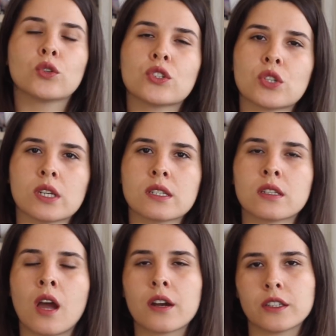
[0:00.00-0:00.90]
Gün
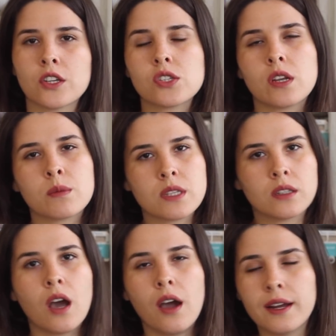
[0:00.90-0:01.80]
içerisinde arkadaşlarımız
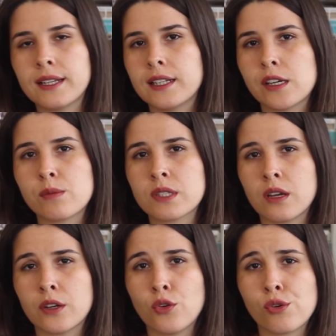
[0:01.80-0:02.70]
ya da
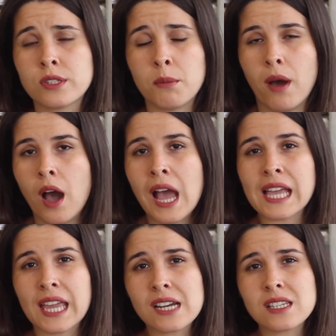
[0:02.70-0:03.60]
ailelerimizi arıyoruz ama
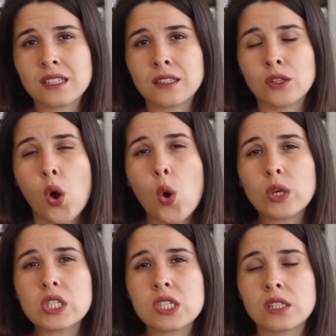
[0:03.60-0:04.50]
gerçekten
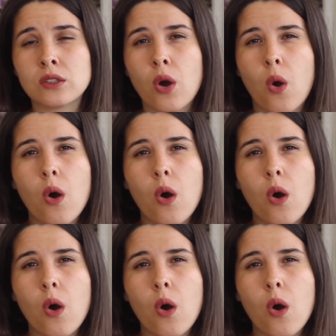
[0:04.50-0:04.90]
o kişinin